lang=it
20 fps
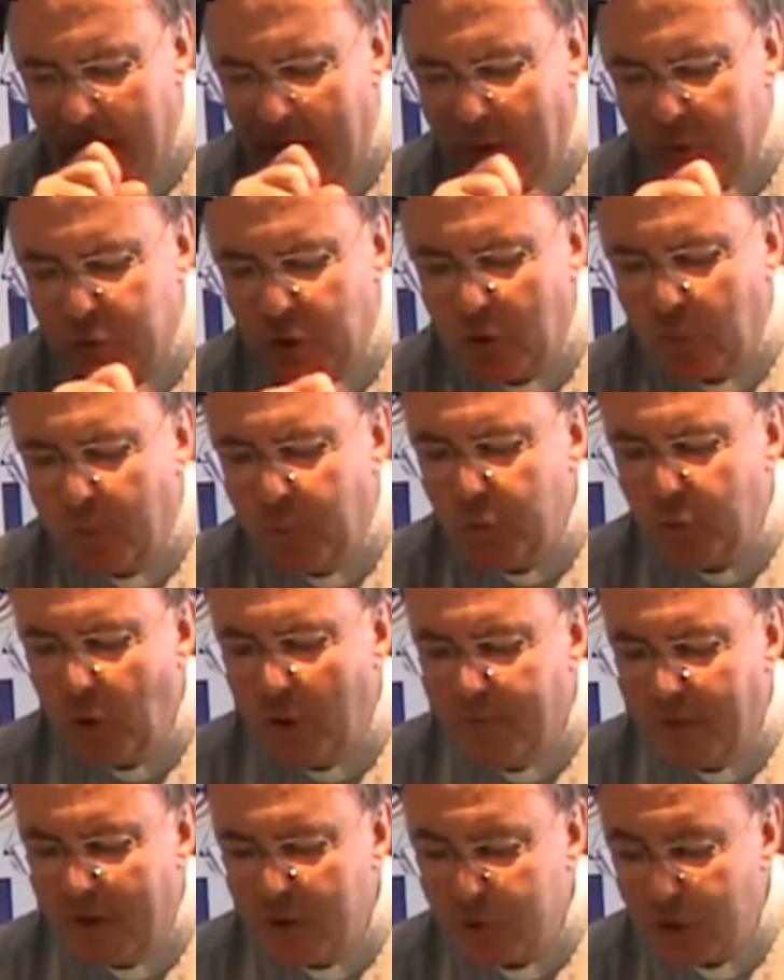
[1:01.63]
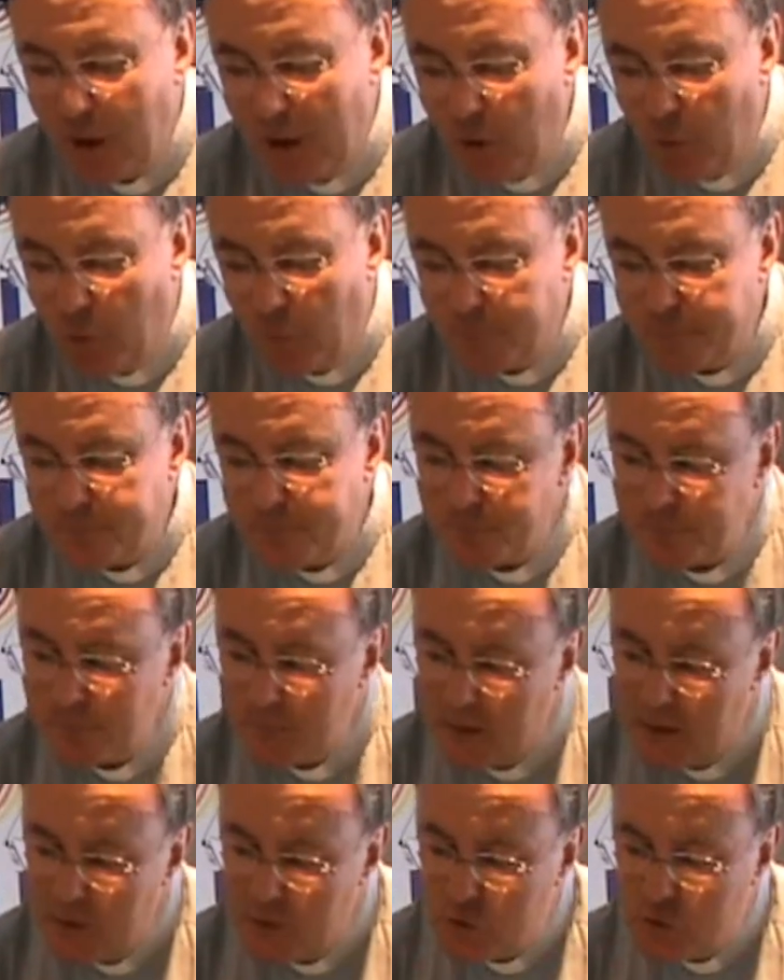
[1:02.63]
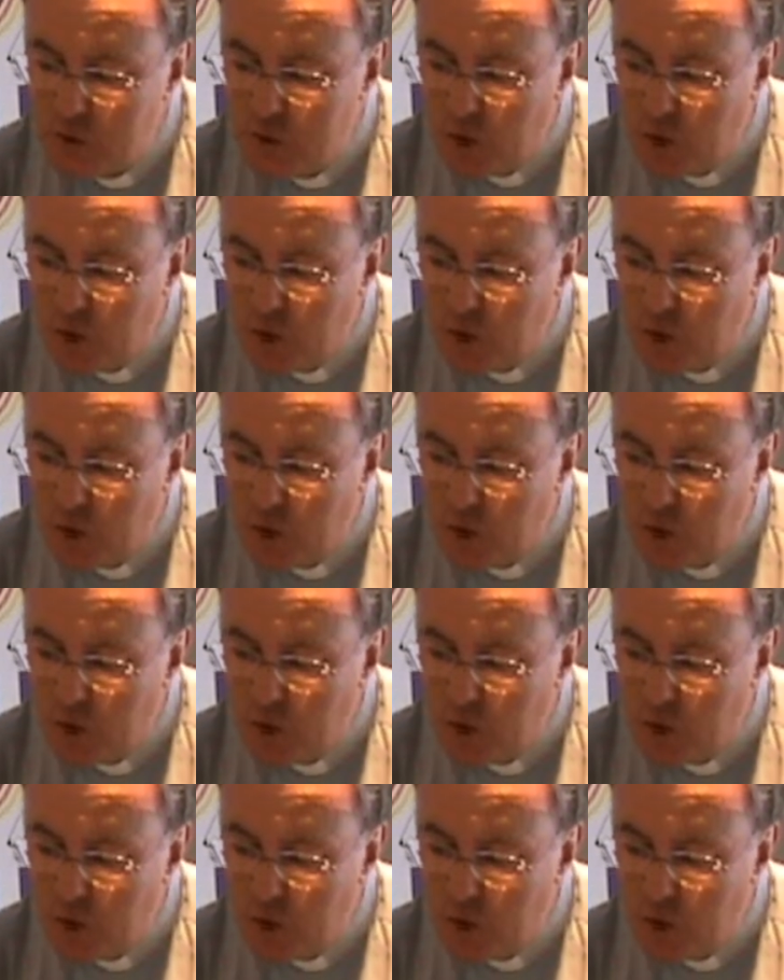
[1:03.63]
A un certo punto il Vangelo ci